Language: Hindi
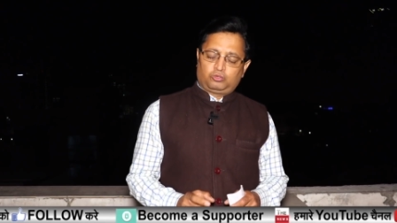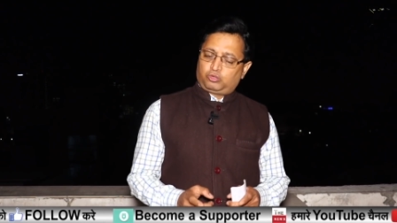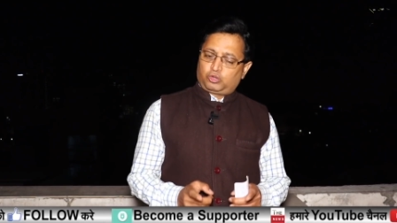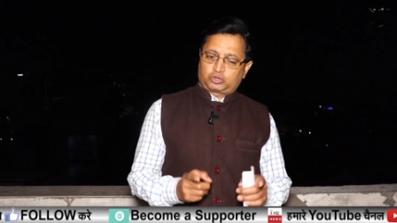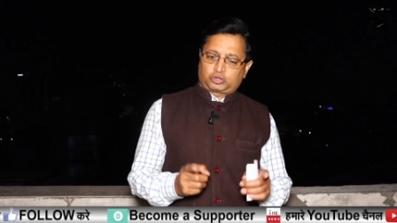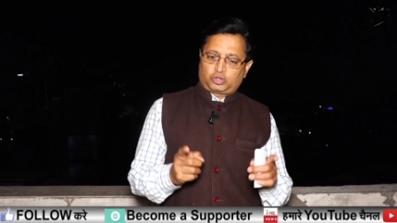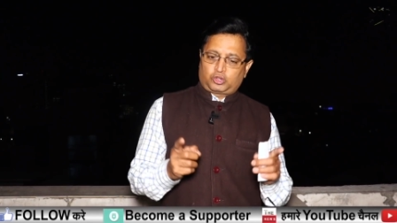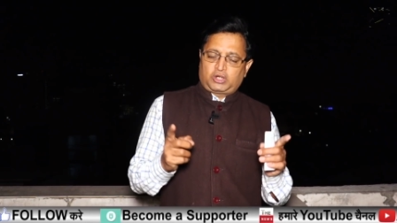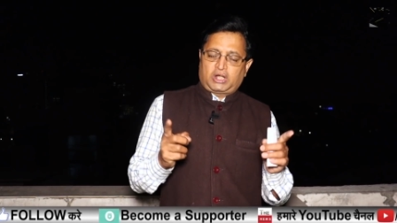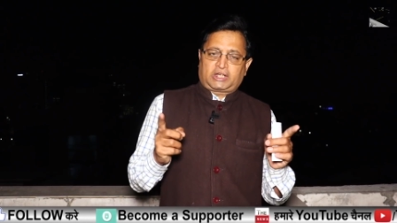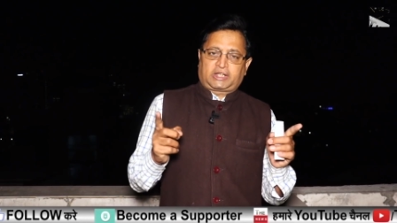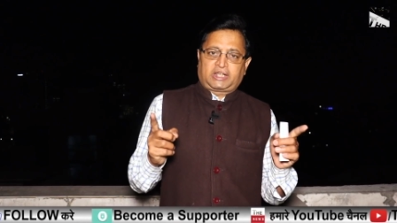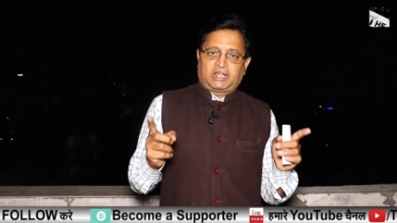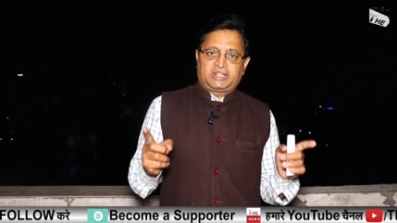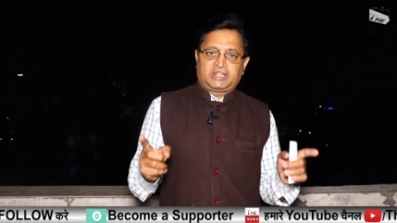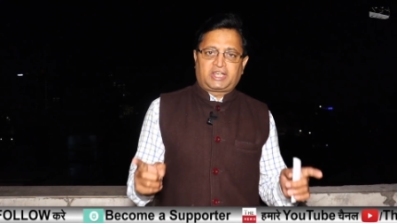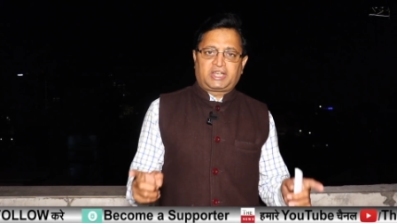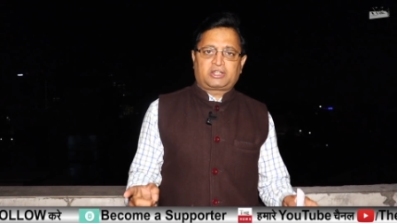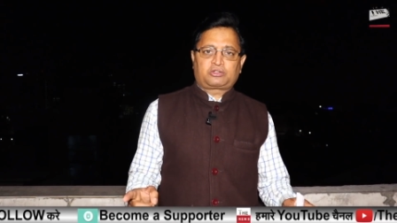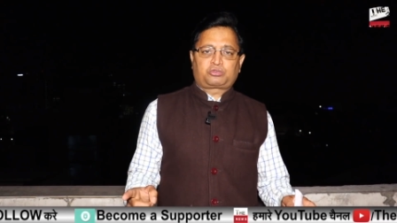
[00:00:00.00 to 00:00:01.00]
वो तो ना
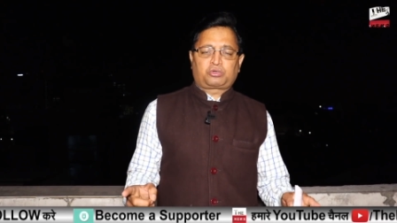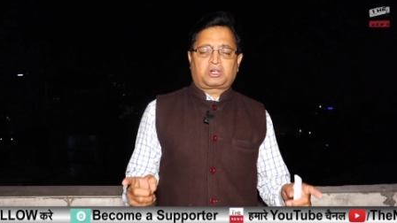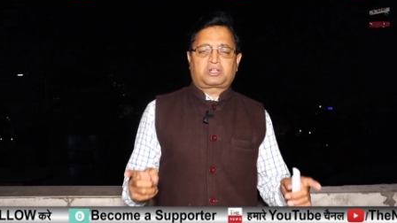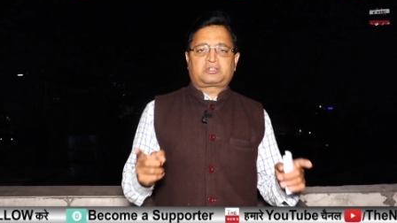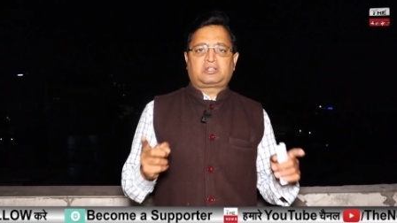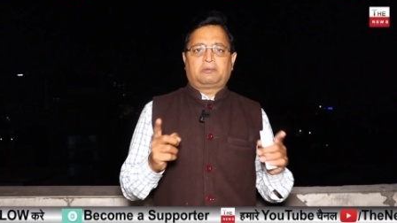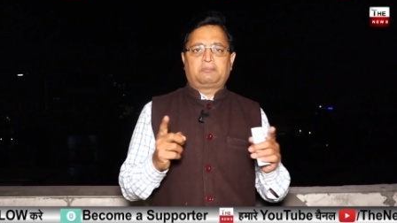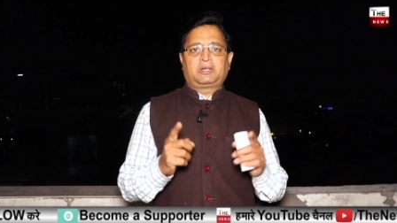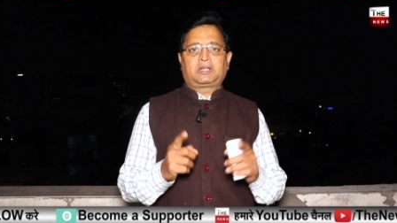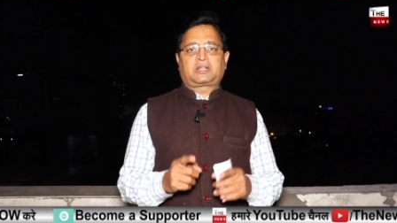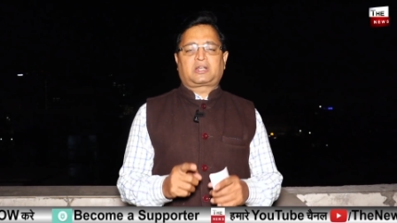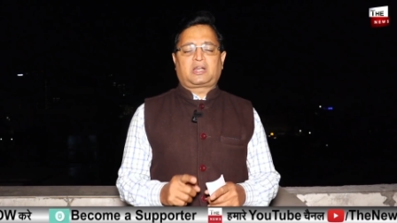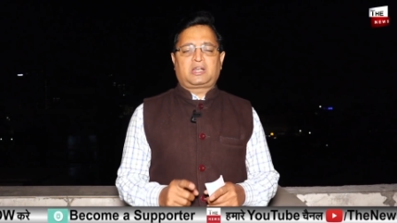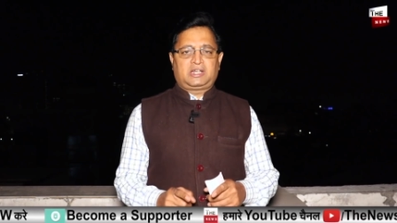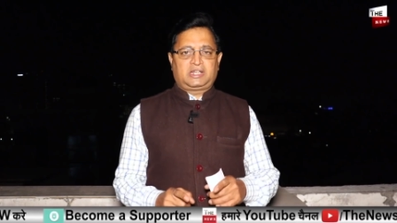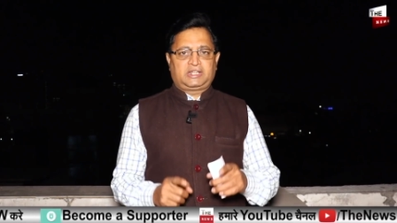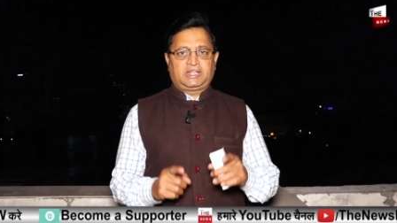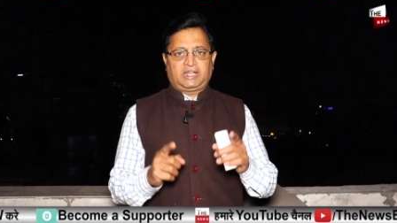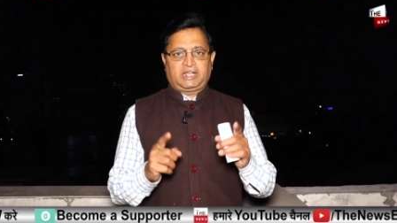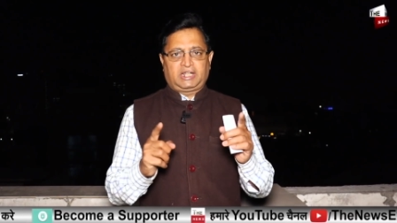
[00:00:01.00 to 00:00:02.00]
केंद्रीय सुरक्षा बल
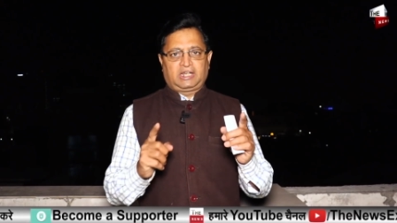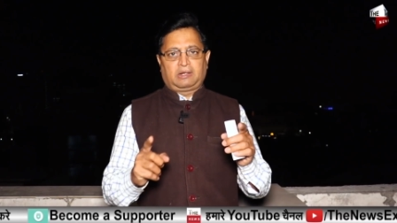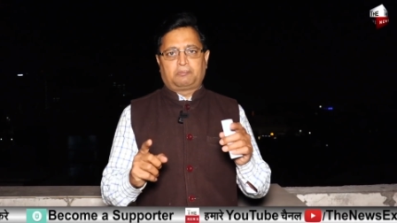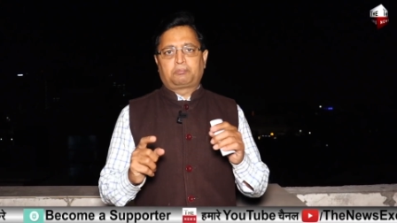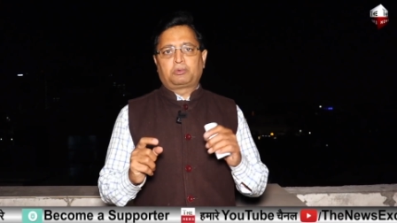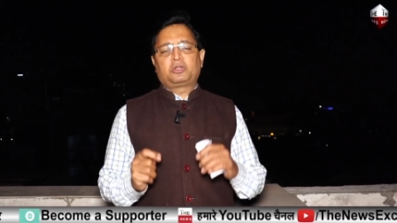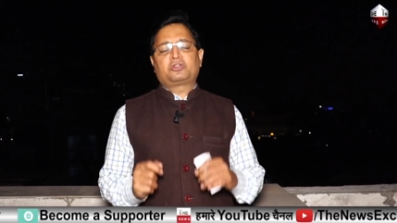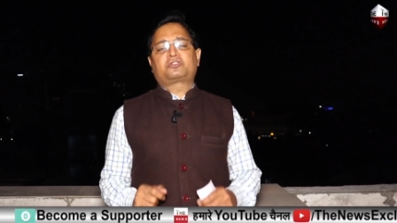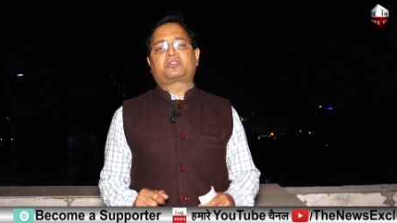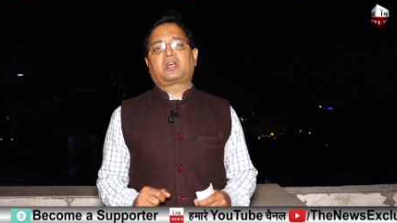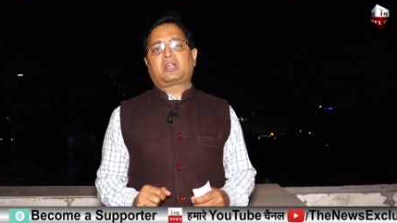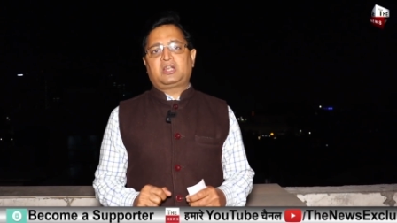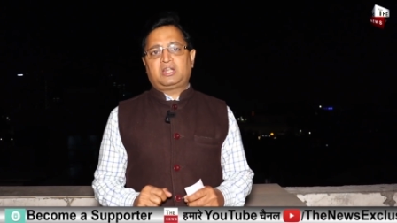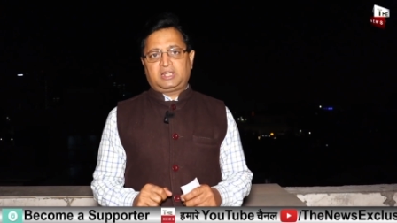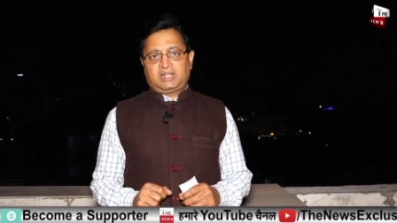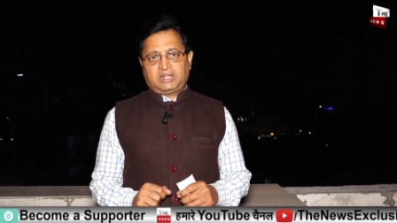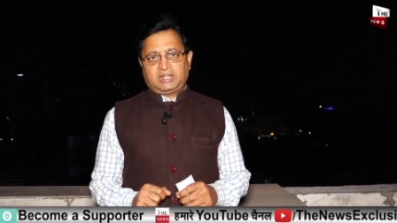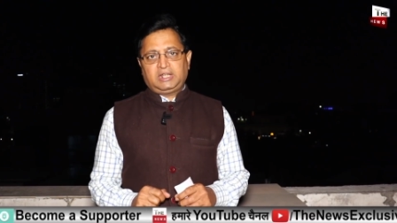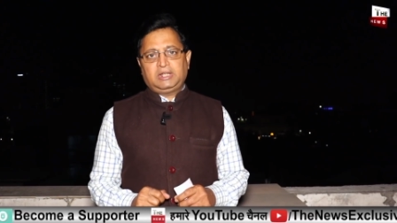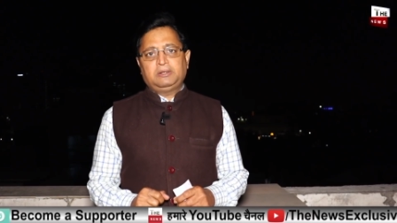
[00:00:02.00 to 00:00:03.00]
करने देंगे ना पुलिस
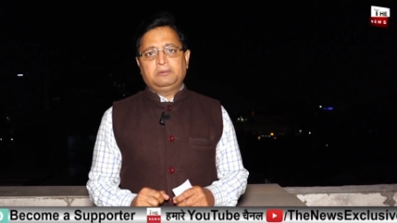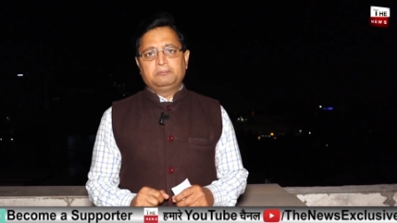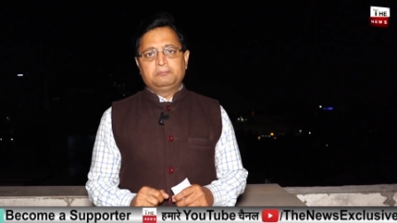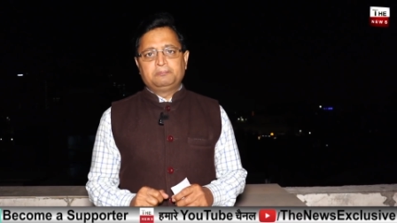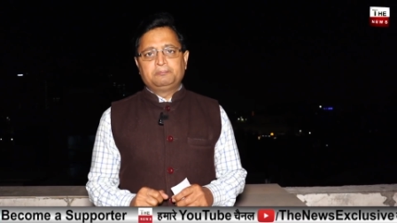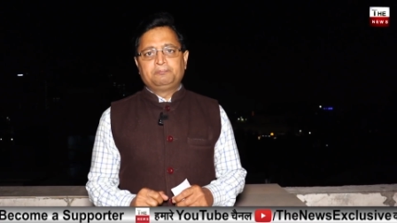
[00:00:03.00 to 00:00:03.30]
करने देगी